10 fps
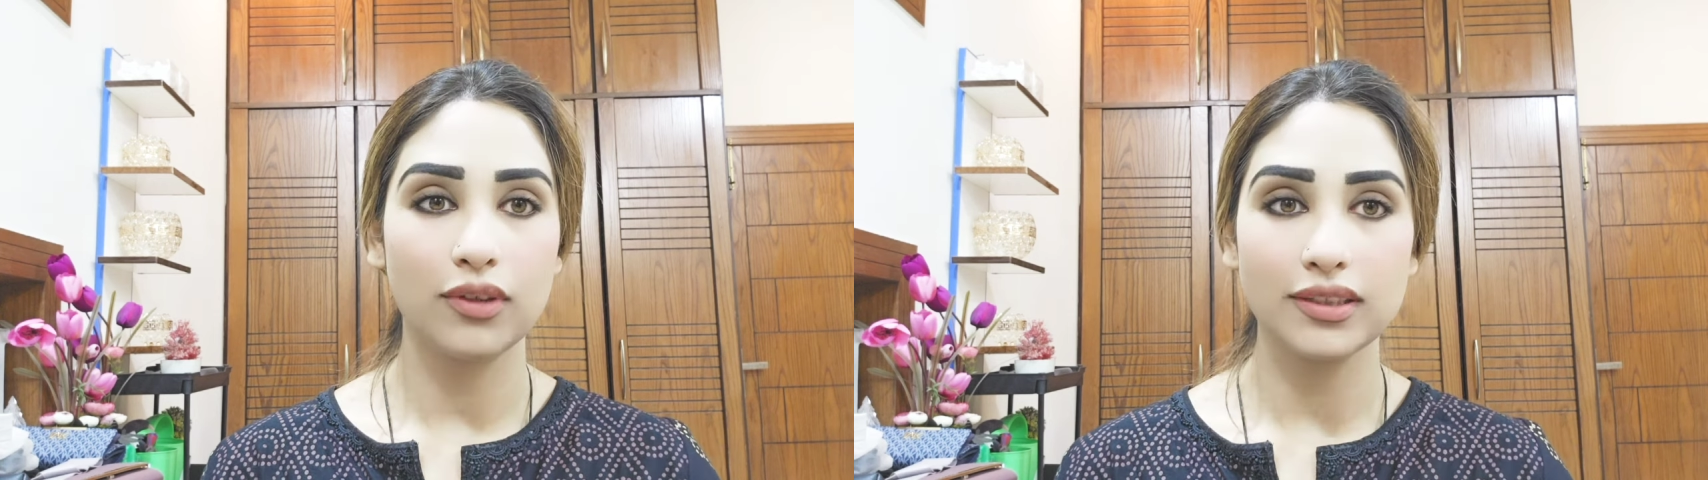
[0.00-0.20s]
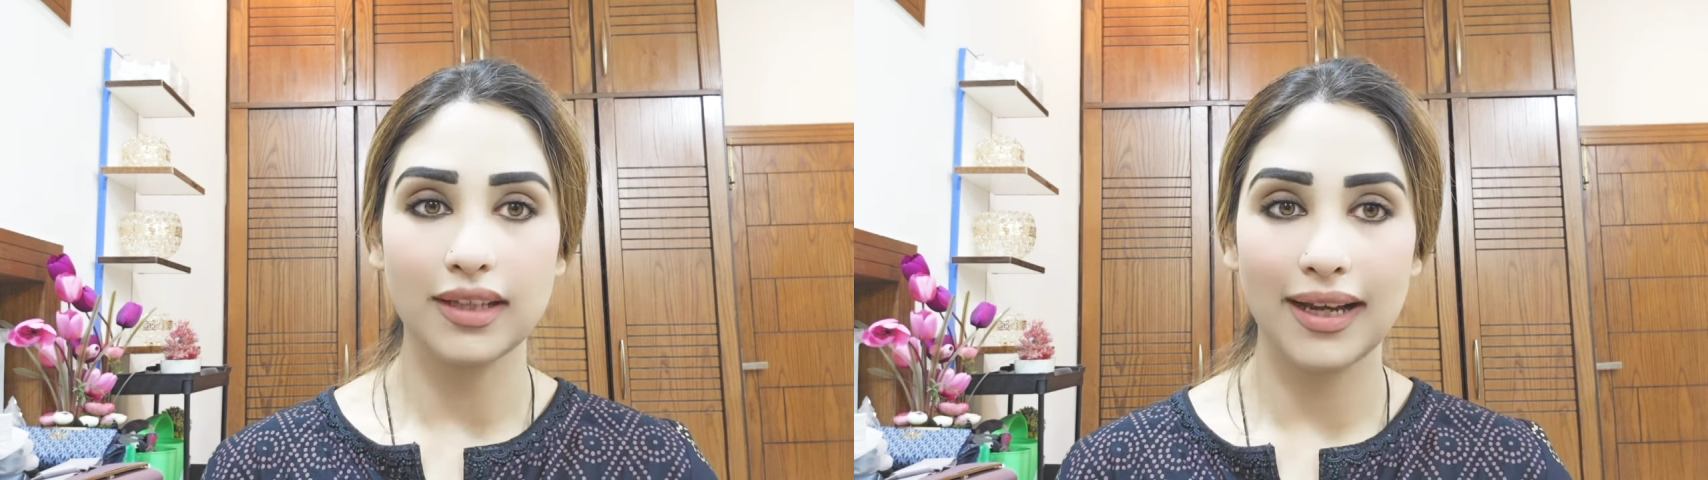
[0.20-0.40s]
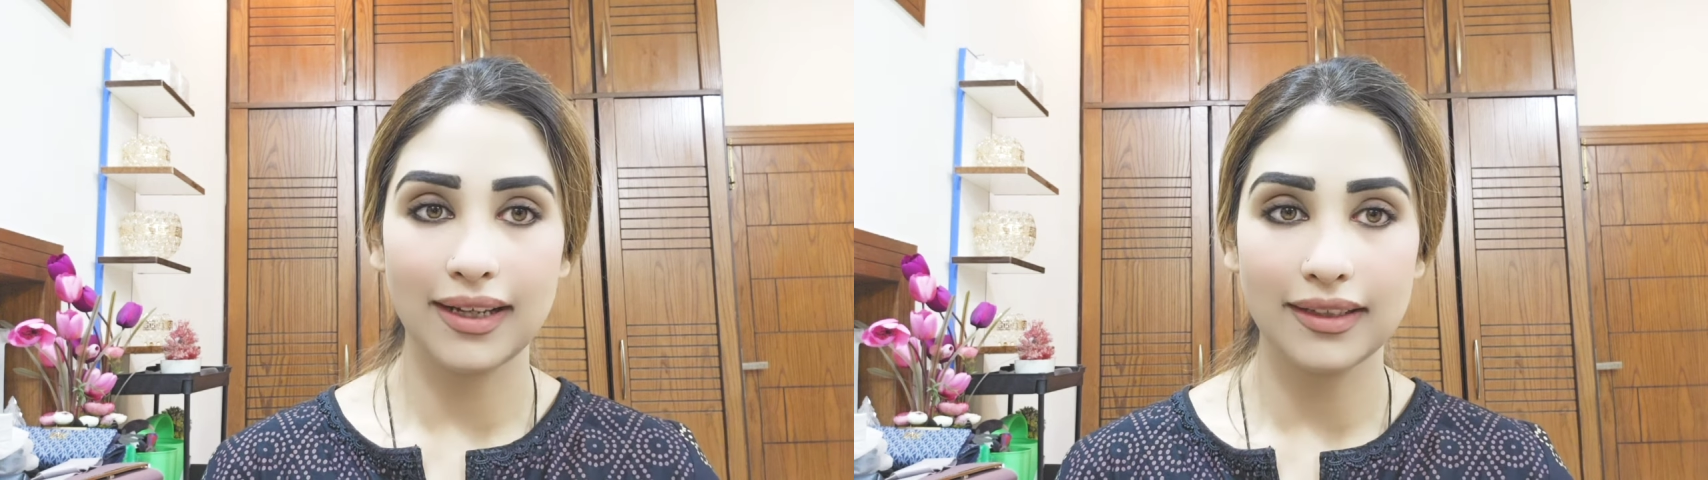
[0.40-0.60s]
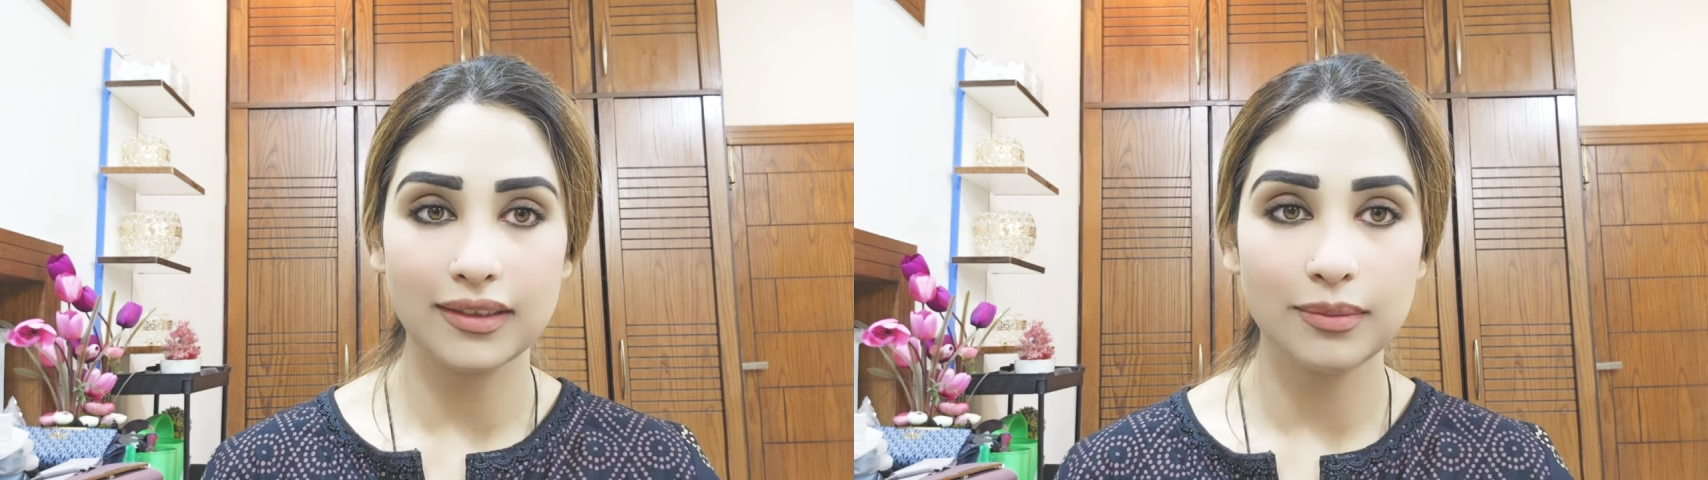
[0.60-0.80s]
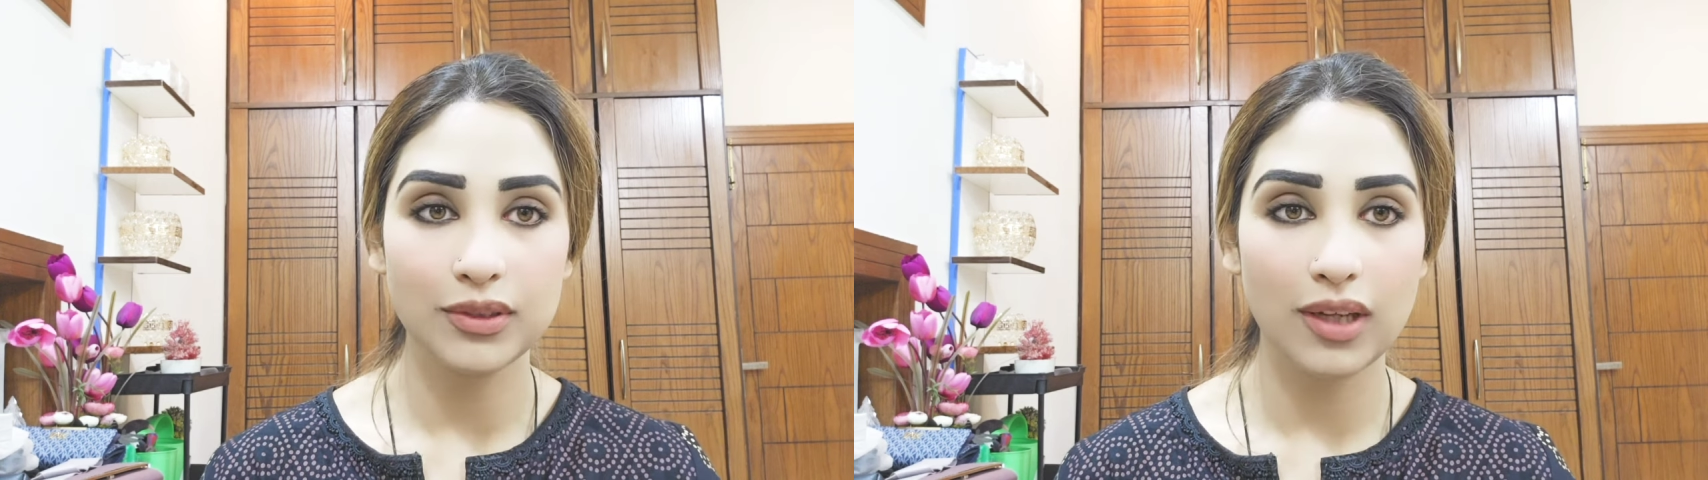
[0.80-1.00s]
थोड़ा सा
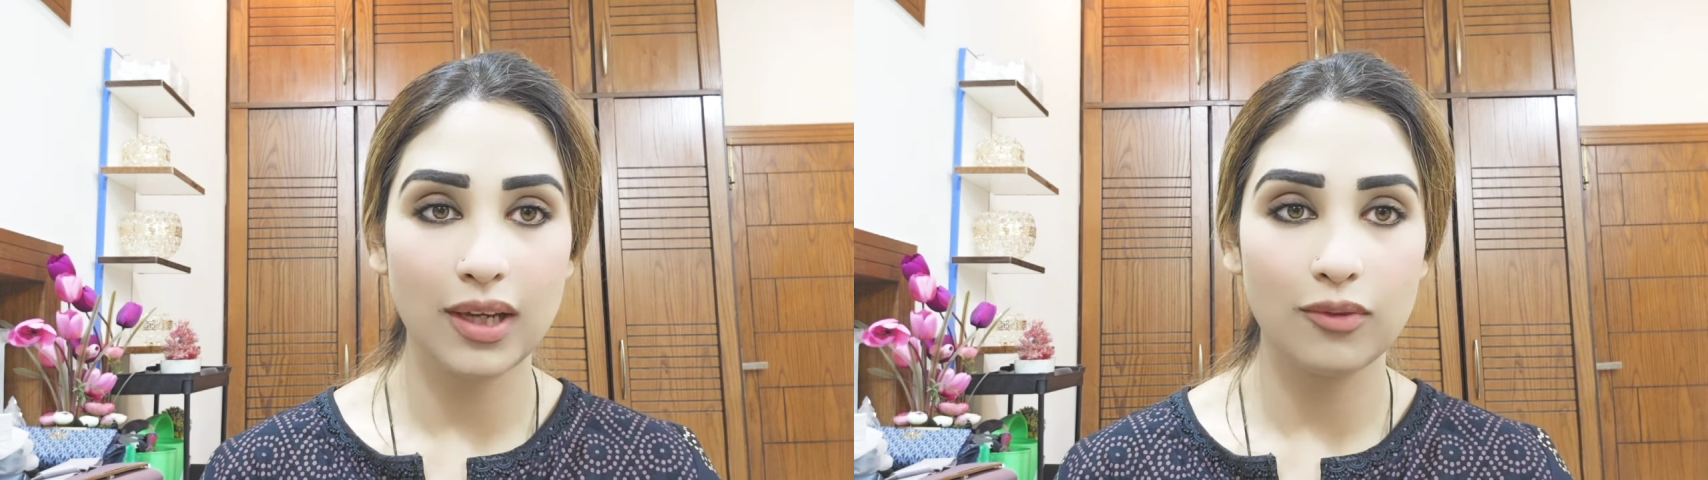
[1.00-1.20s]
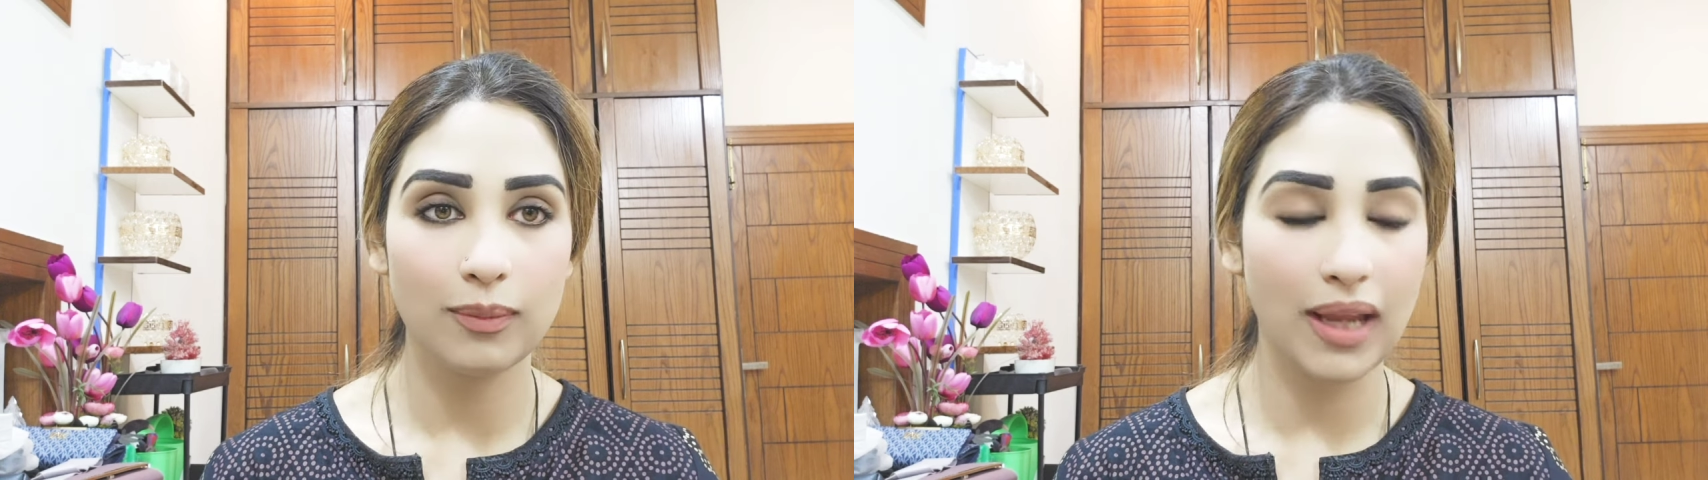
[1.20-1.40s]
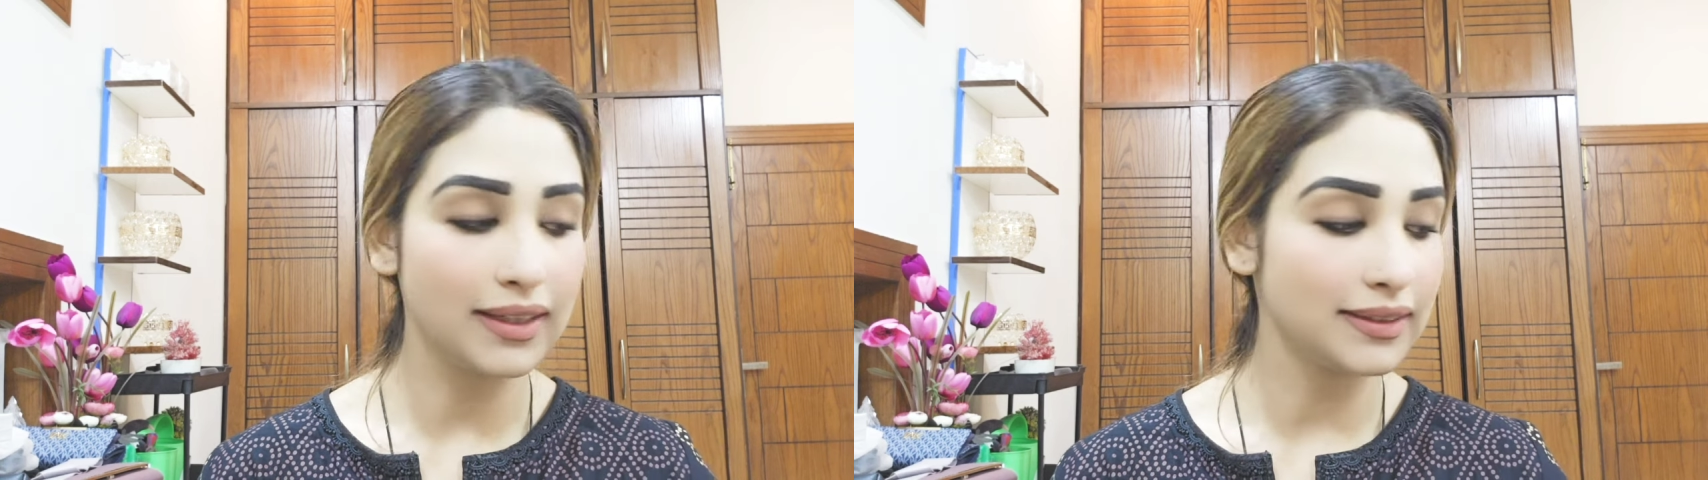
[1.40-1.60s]
हाइलाइटर भी जो है वो अप्लाई